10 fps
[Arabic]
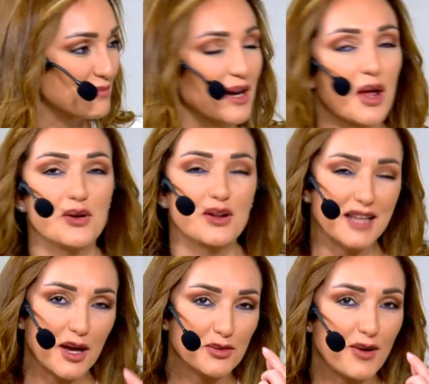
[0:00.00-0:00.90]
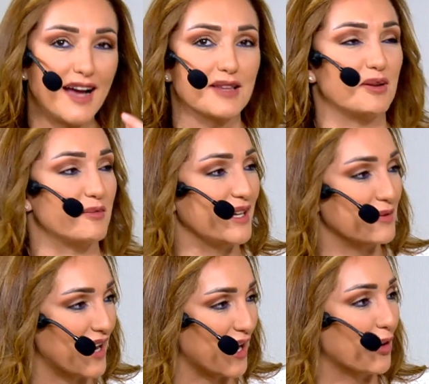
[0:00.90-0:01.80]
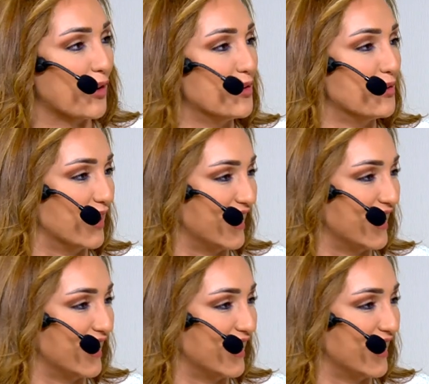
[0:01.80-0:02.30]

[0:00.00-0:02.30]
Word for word: بتمنى انه تاخذوا 1% من هاي القوه